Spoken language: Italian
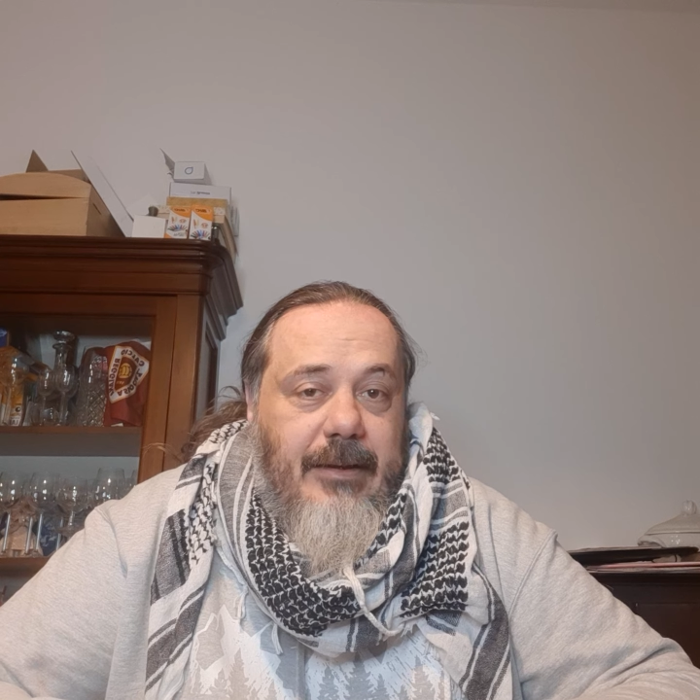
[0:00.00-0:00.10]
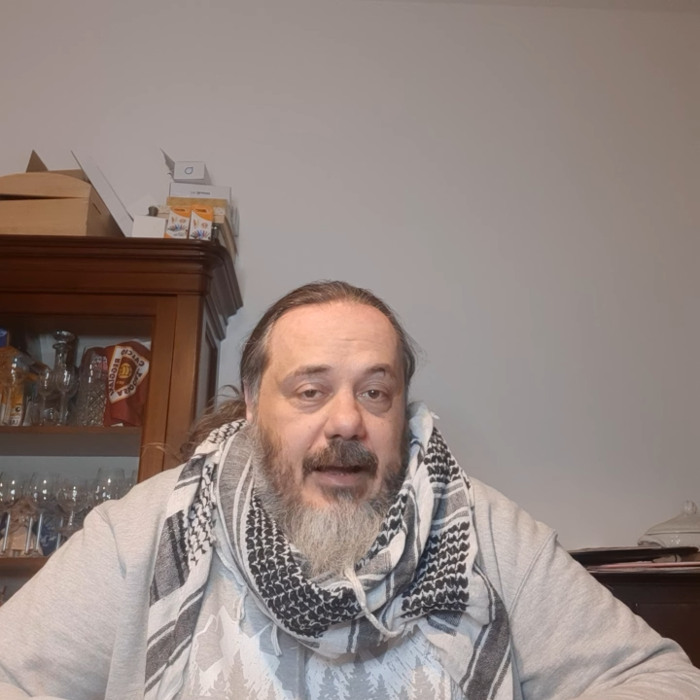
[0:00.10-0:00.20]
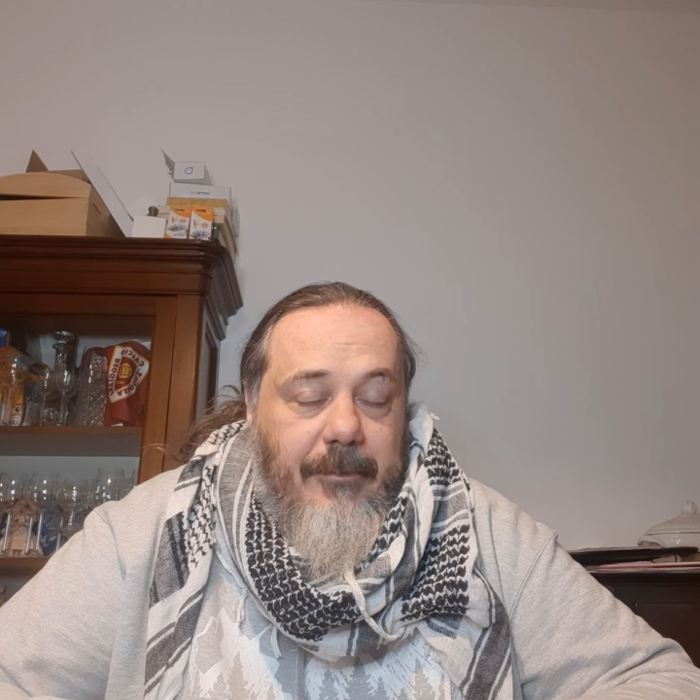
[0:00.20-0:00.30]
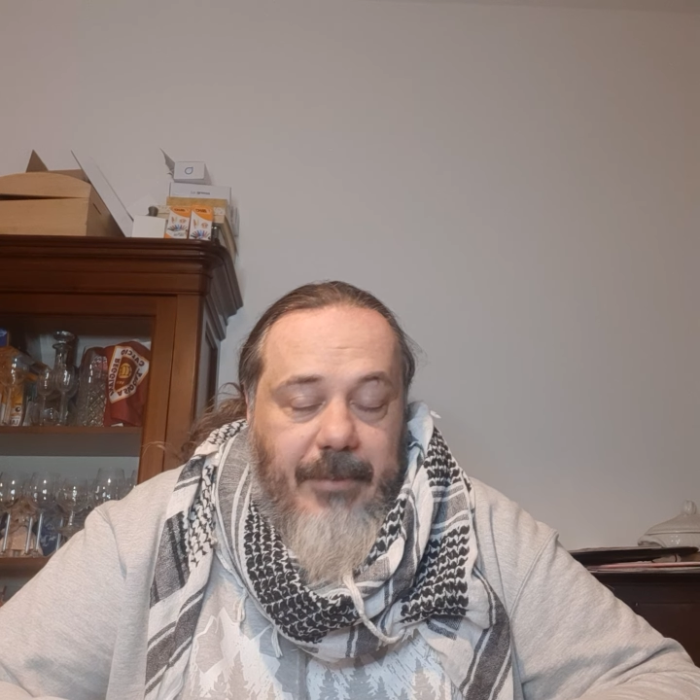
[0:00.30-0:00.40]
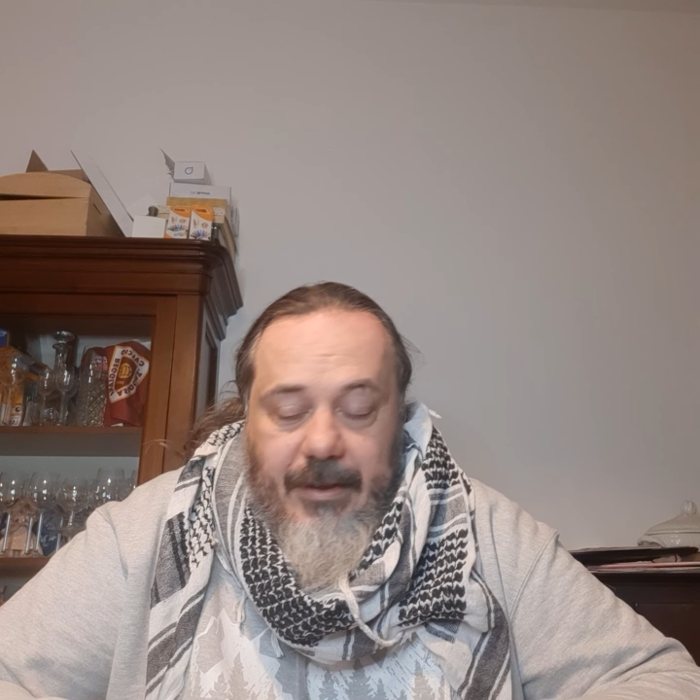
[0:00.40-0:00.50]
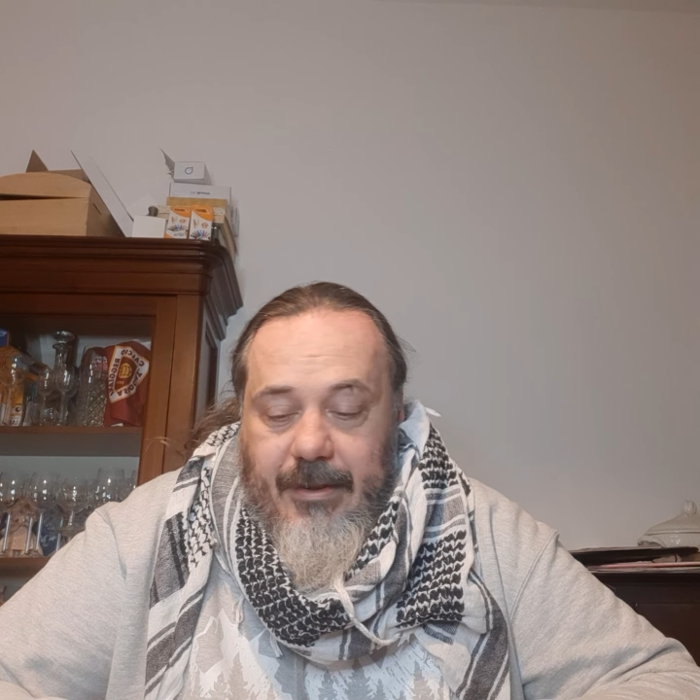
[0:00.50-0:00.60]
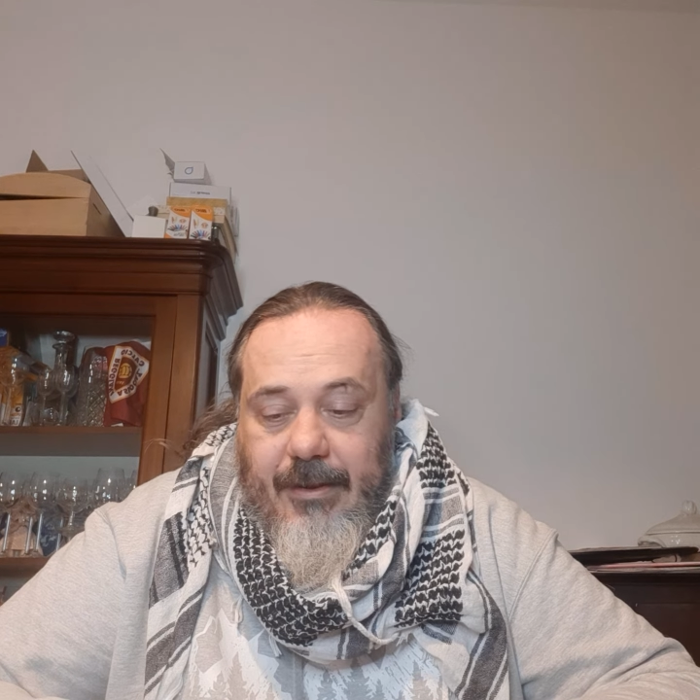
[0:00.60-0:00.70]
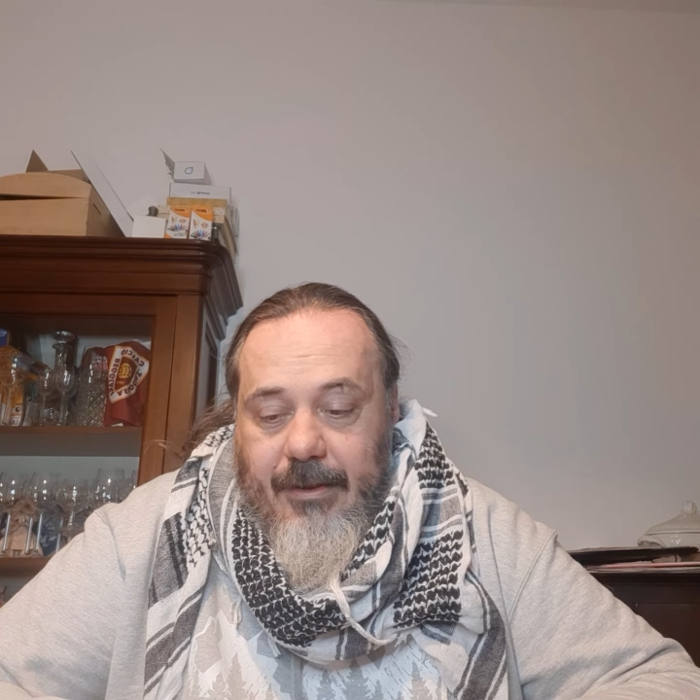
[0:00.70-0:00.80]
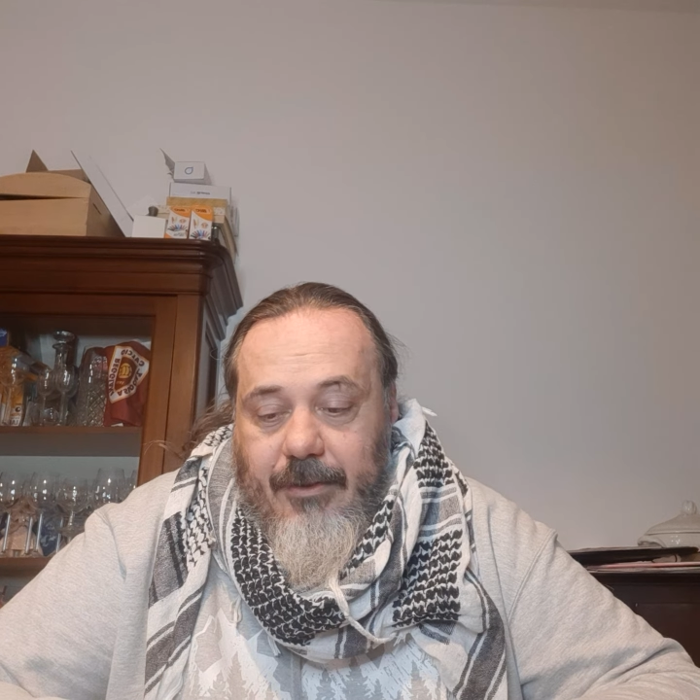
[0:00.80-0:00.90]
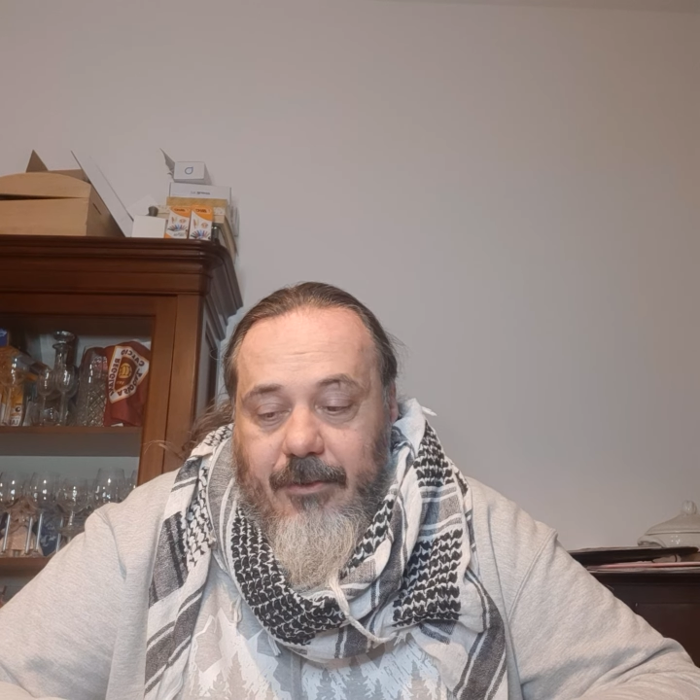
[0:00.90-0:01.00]

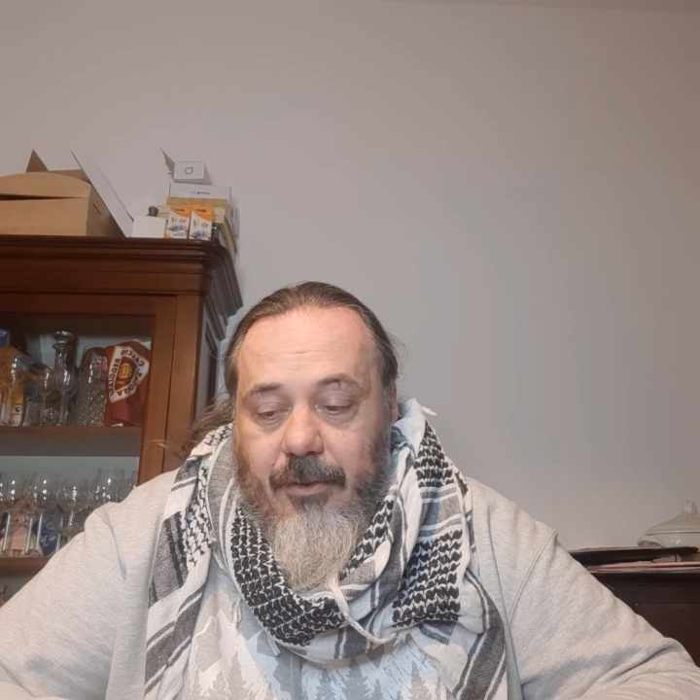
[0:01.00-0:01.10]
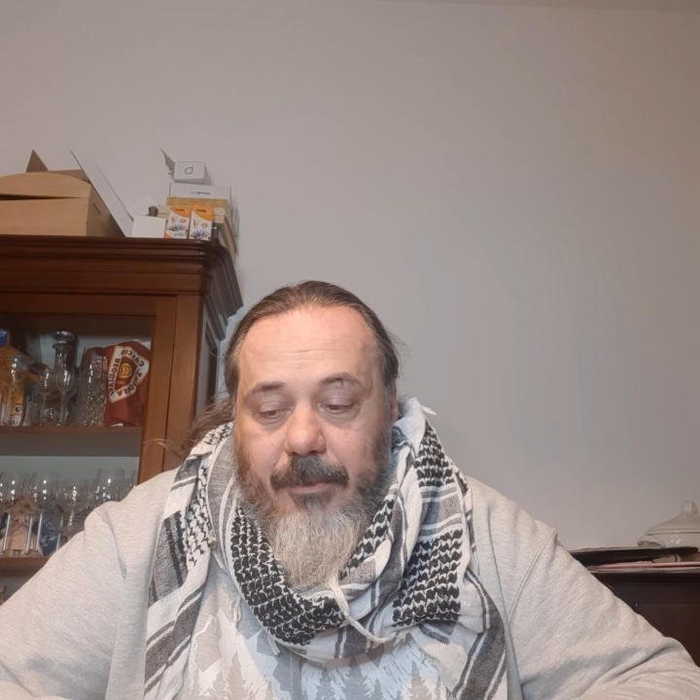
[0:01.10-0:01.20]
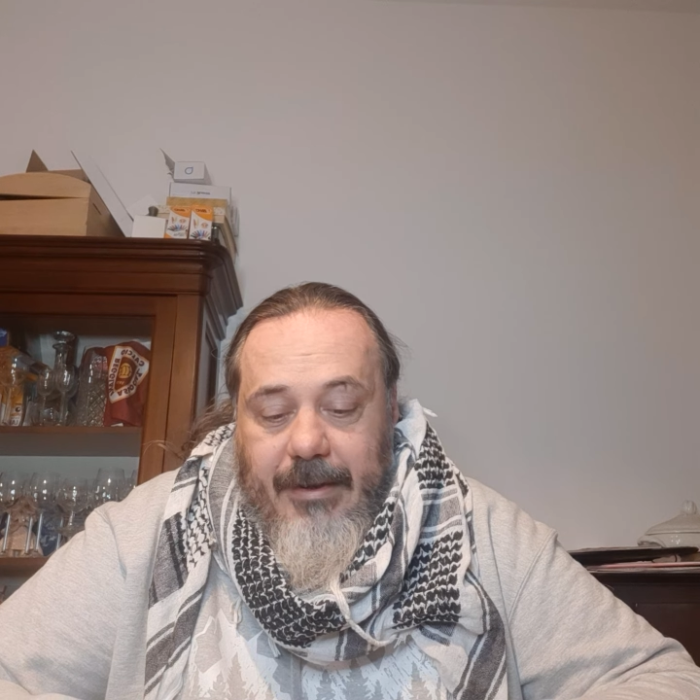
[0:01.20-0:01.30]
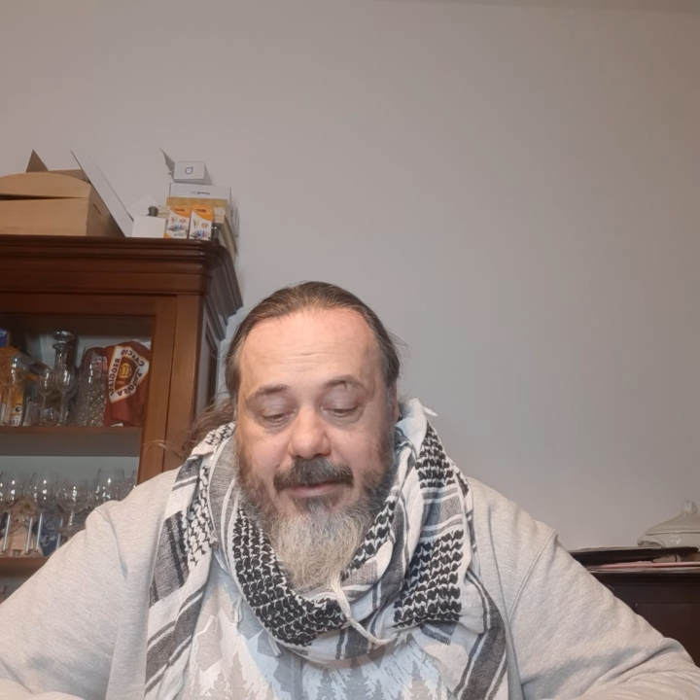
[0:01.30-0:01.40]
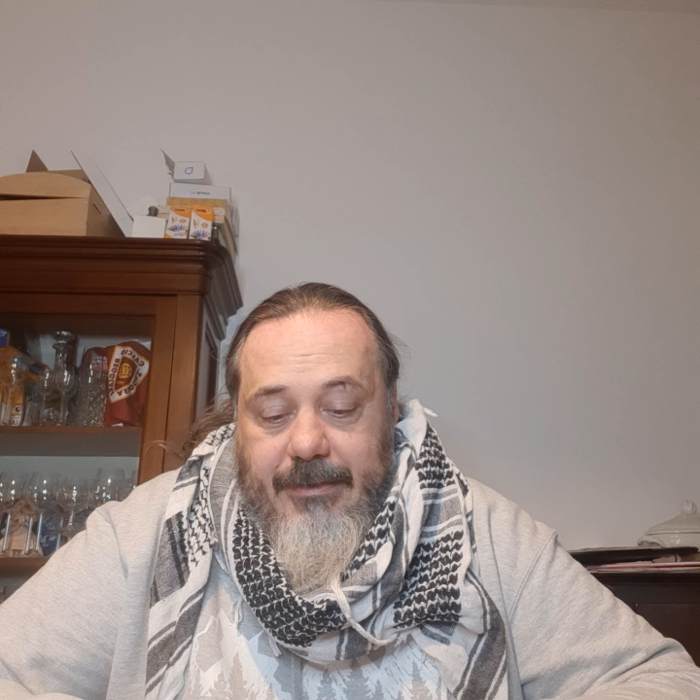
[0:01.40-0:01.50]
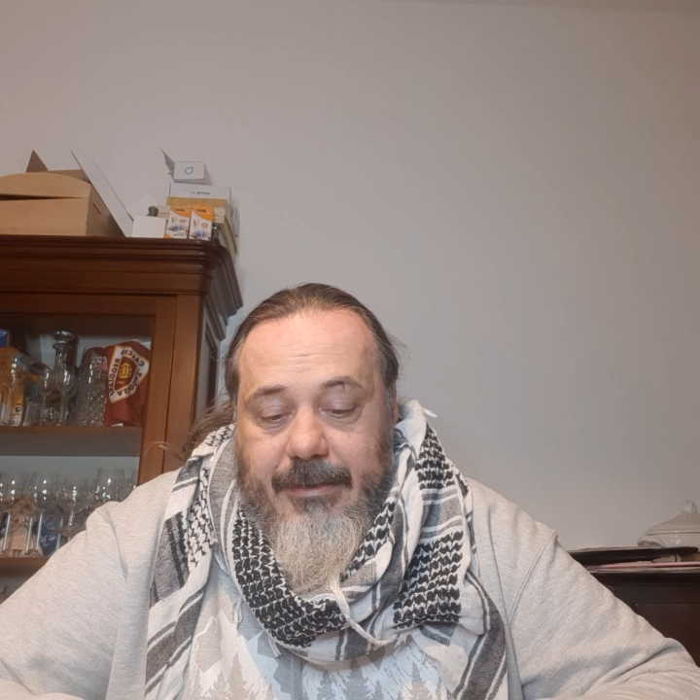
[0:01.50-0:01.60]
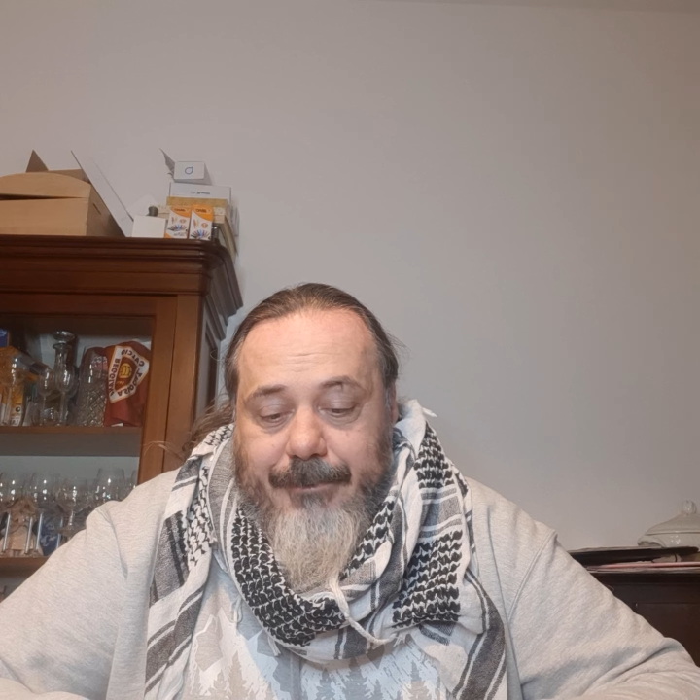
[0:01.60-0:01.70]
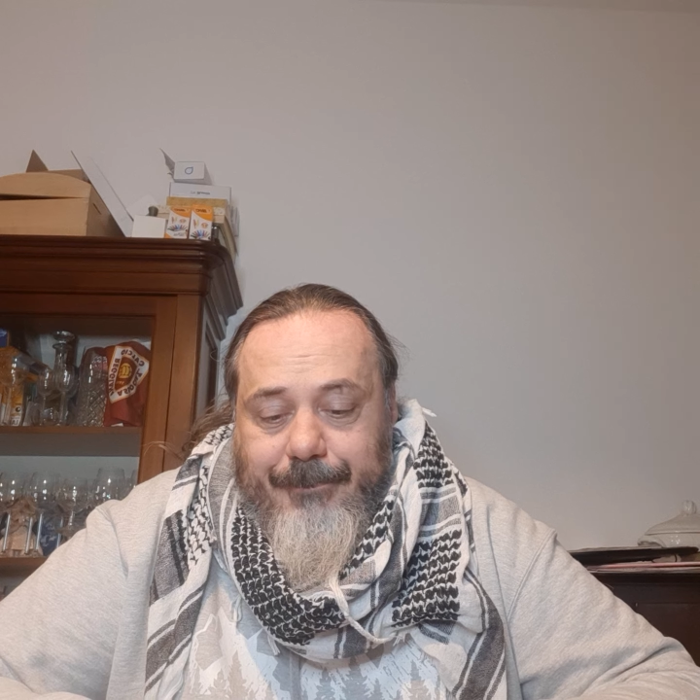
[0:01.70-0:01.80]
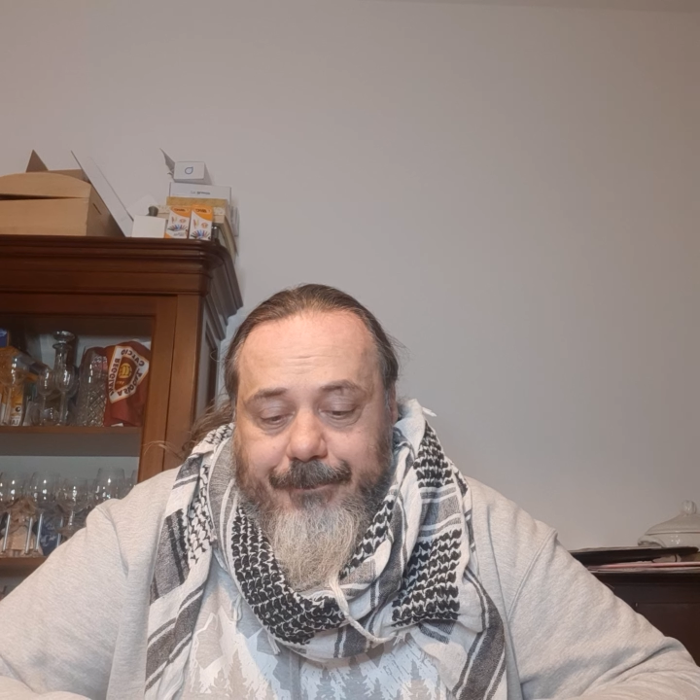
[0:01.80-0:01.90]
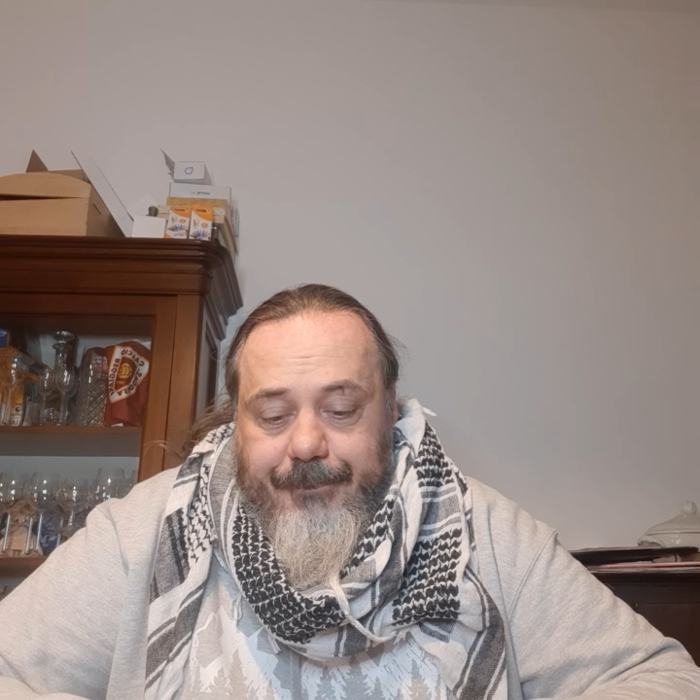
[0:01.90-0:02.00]
gambe
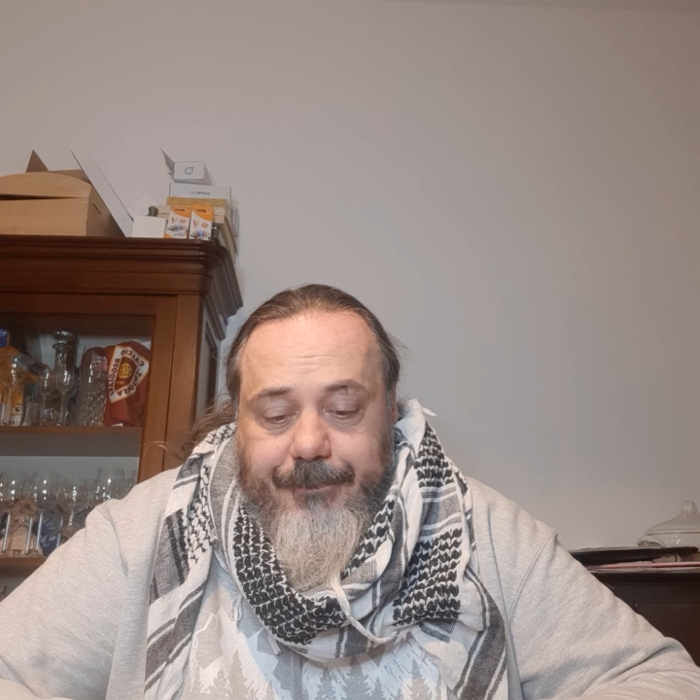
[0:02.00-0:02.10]
romaniste.